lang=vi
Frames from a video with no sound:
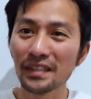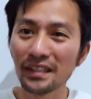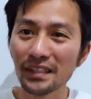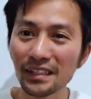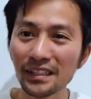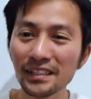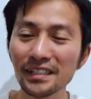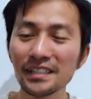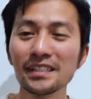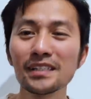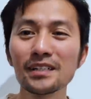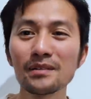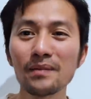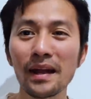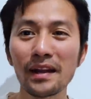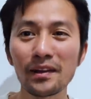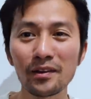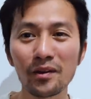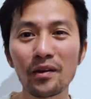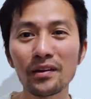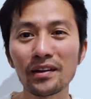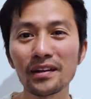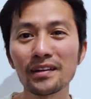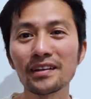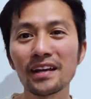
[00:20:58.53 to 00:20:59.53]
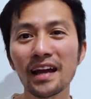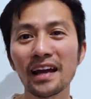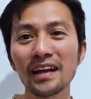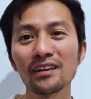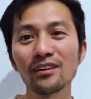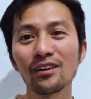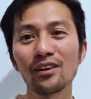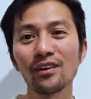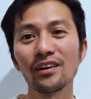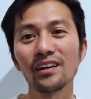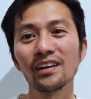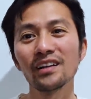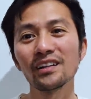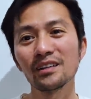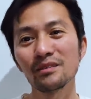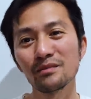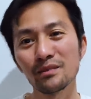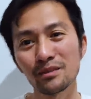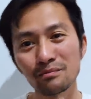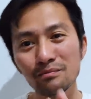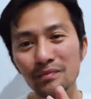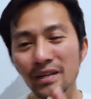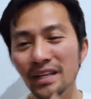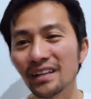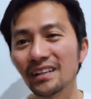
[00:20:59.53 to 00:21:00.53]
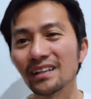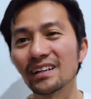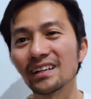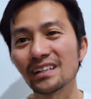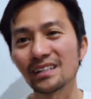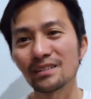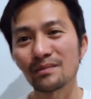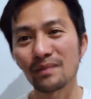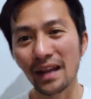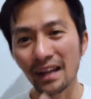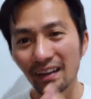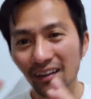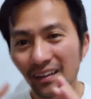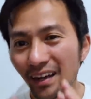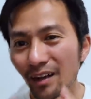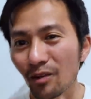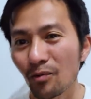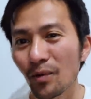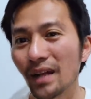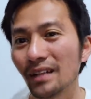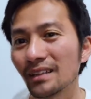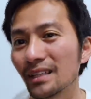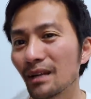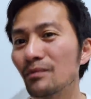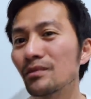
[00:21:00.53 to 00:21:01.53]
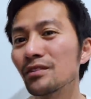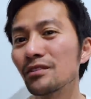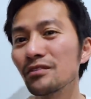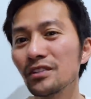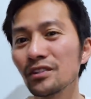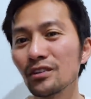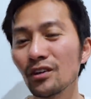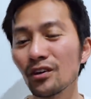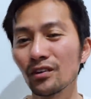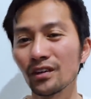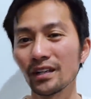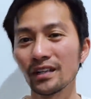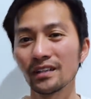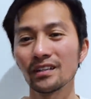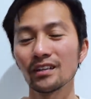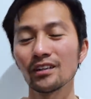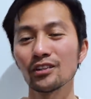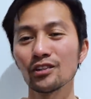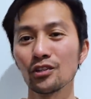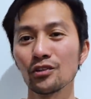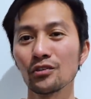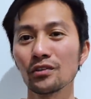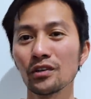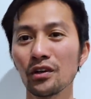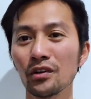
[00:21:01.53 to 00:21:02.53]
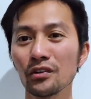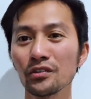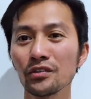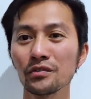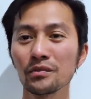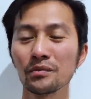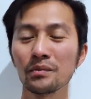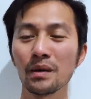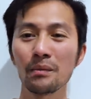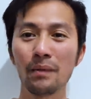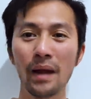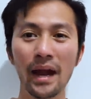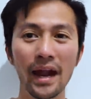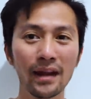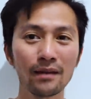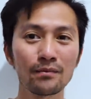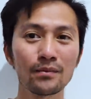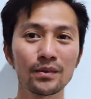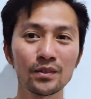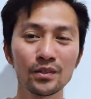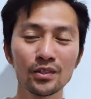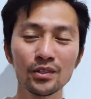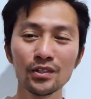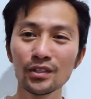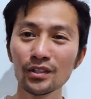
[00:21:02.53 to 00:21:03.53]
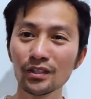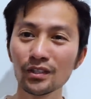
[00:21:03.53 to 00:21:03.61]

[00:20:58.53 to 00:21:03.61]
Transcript: khi các bạn coi đến đây rồi á, là mình biết là các bạn đã quan tâm tới video này rất là nhiều rồi. Mà bạn mà chưa